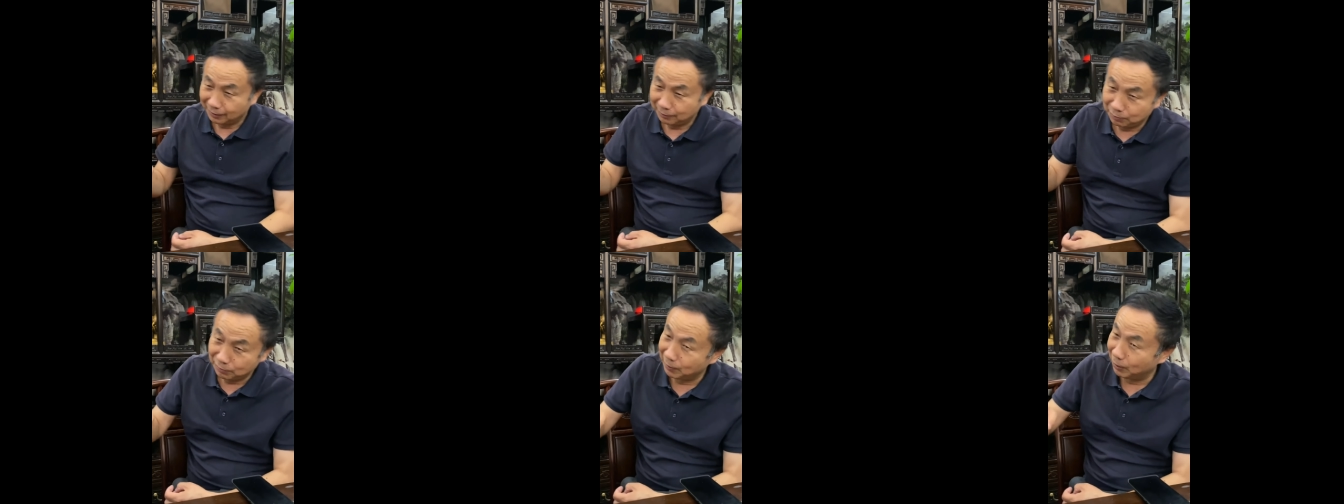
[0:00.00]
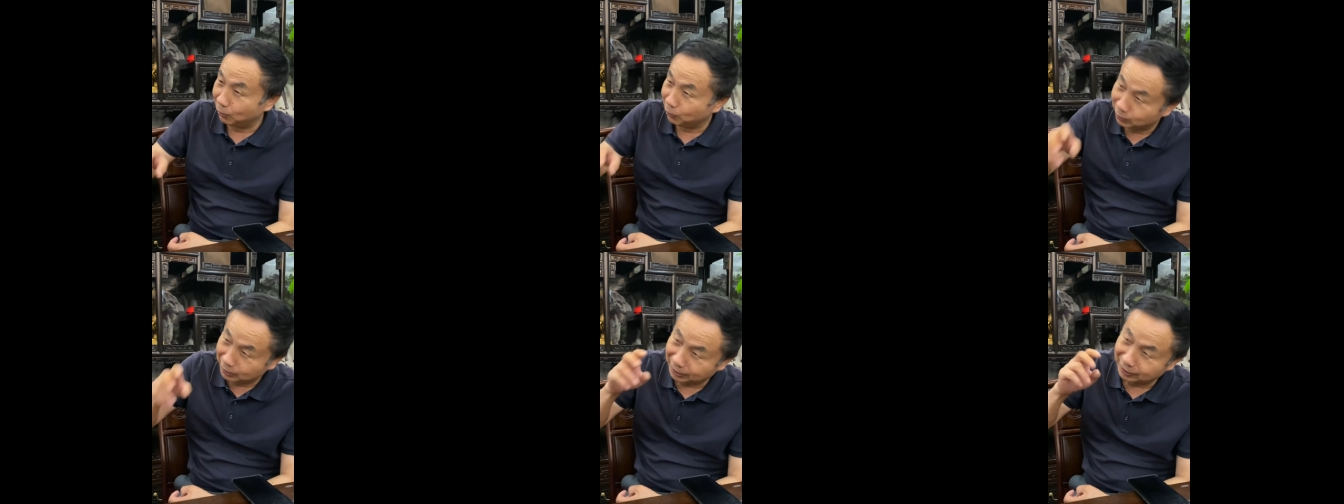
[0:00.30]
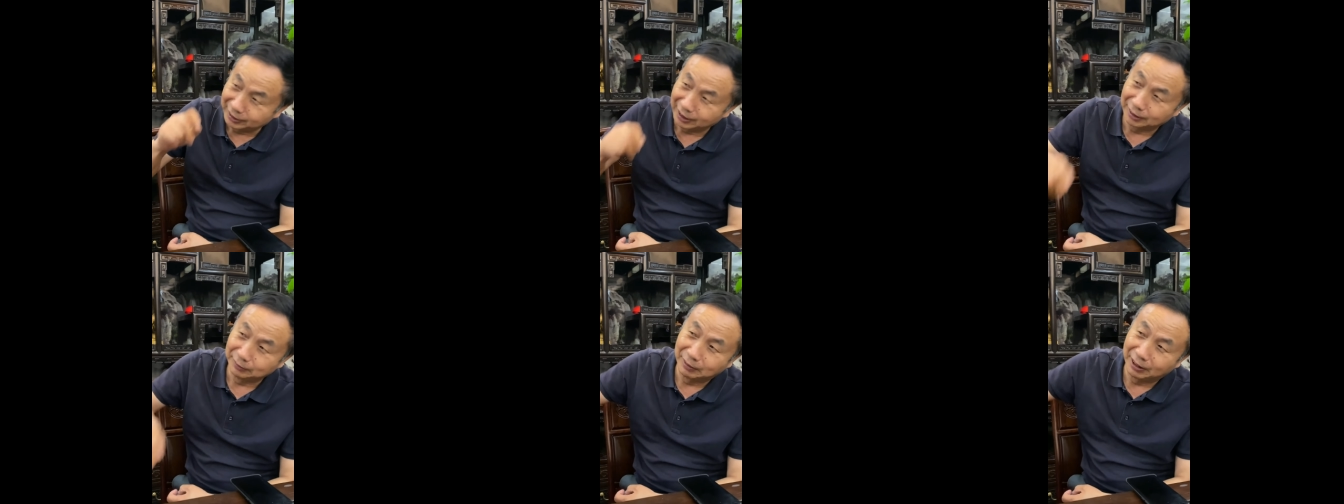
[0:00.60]
不然我就
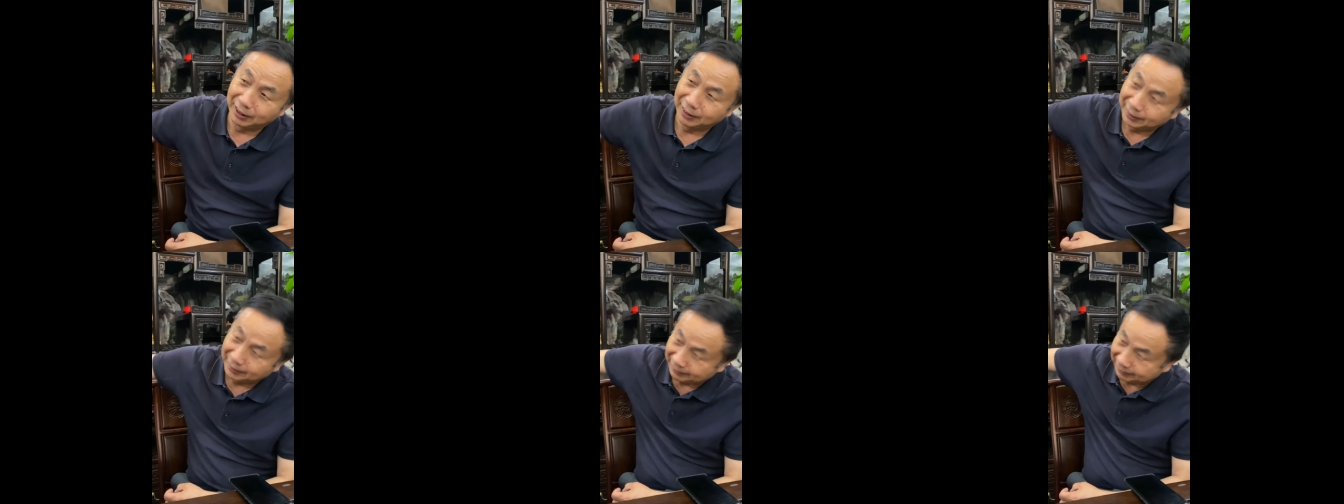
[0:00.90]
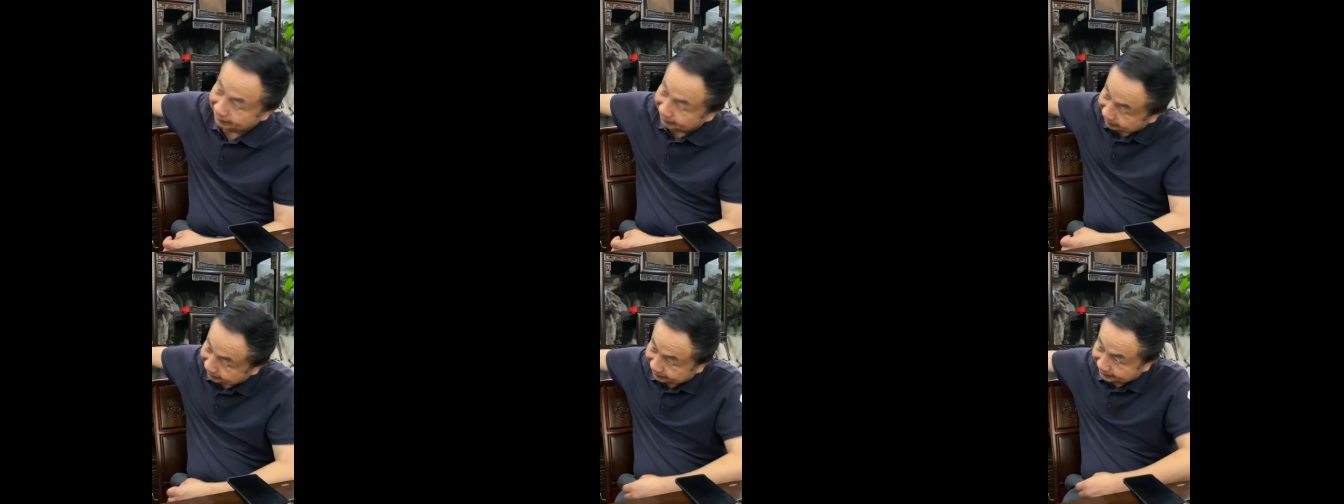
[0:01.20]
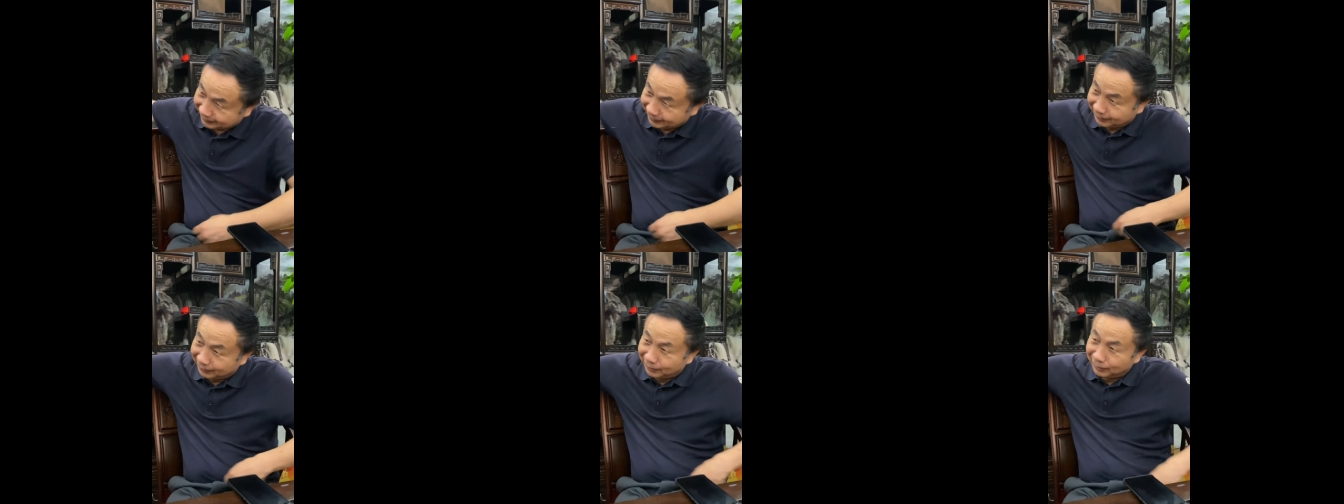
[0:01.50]
这样吧，
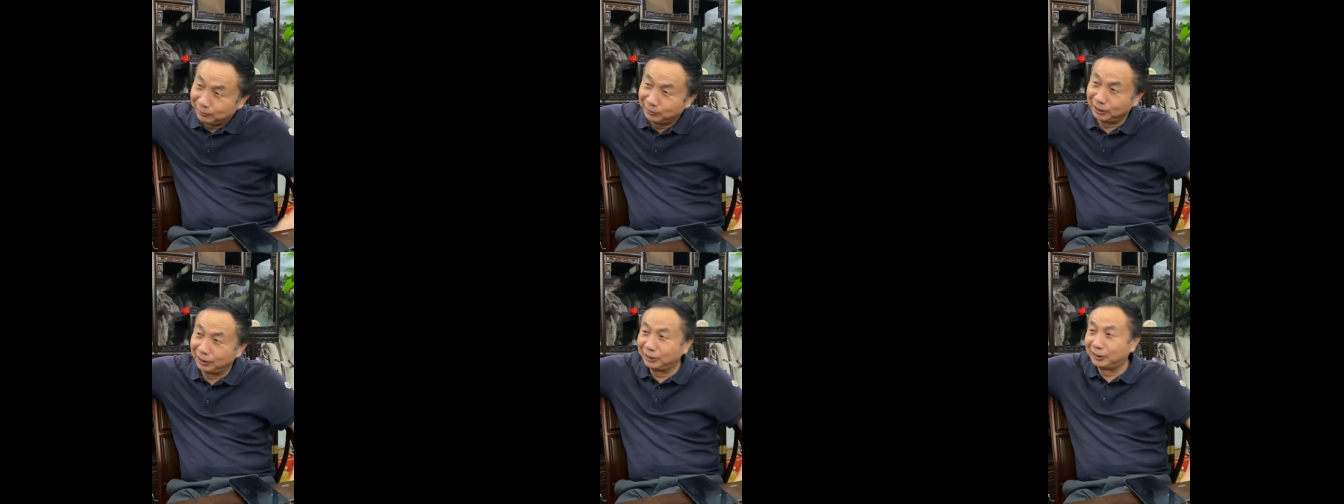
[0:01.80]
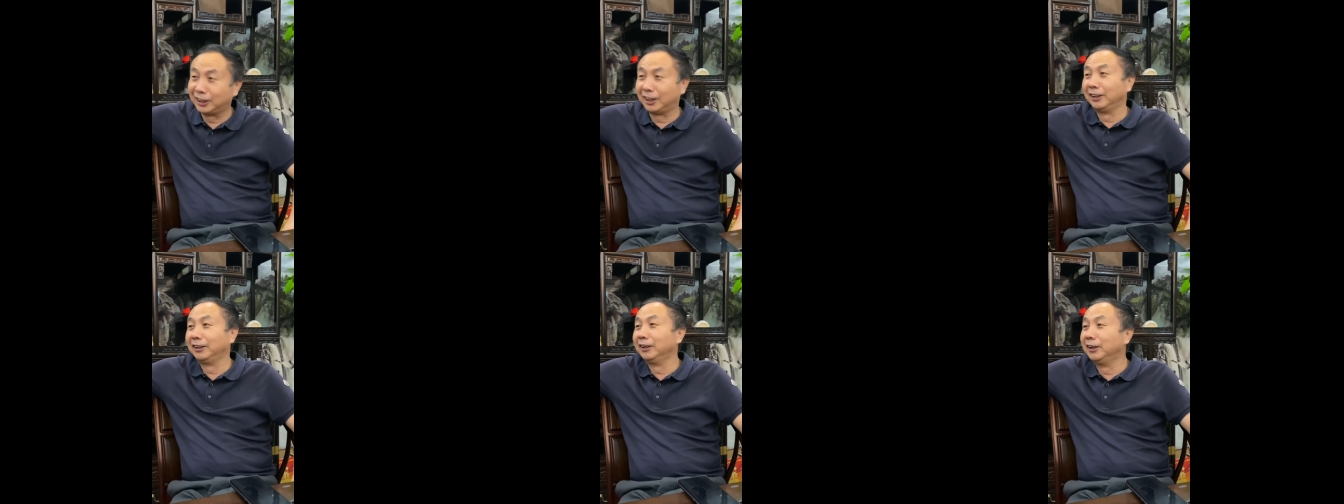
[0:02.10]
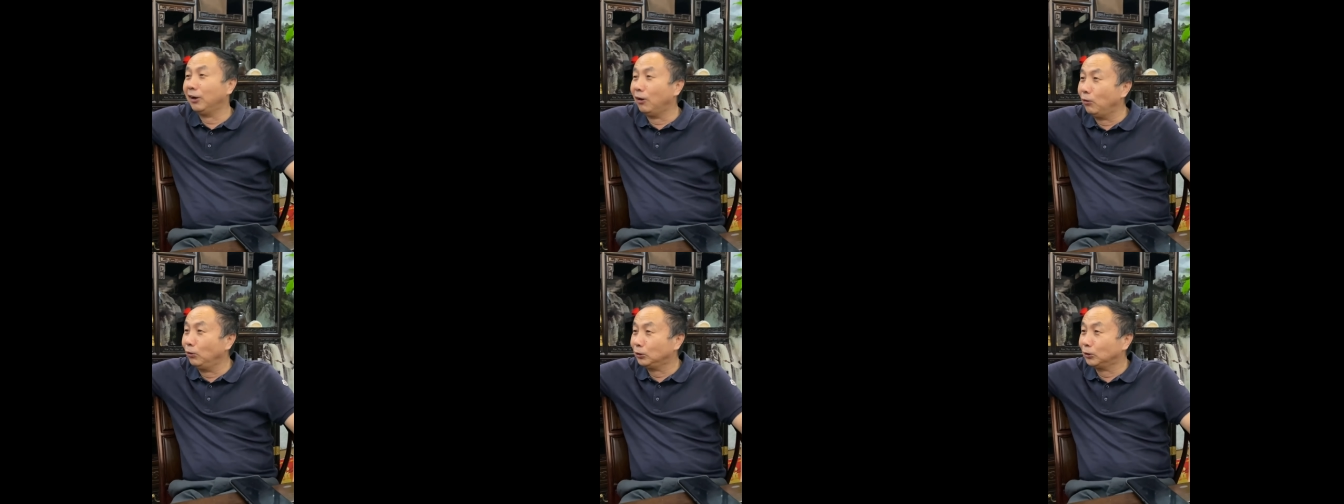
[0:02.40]
我们就想
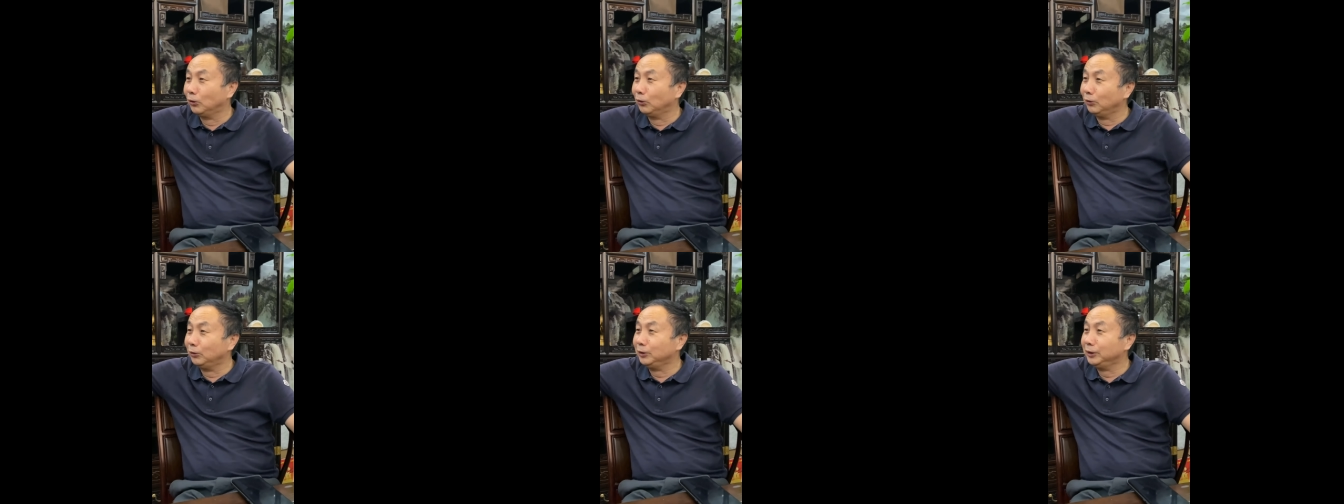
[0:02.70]
欧洲，